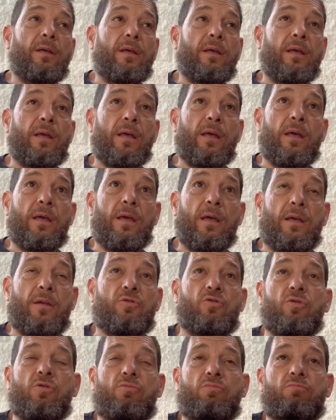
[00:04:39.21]
Eh,
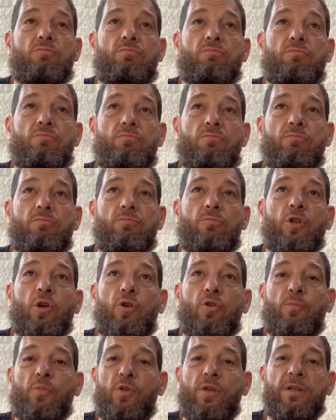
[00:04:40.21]
esto mm, no
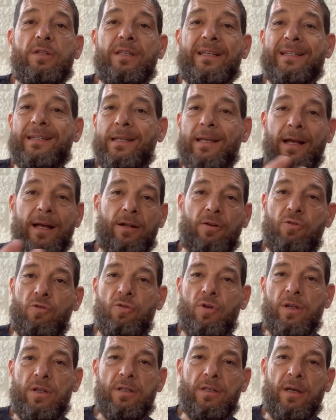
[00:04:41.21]
lo podéis desligar con
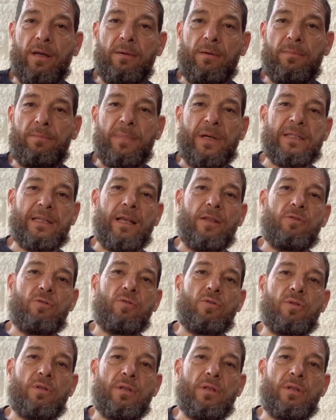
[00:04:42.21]
lo que está pasando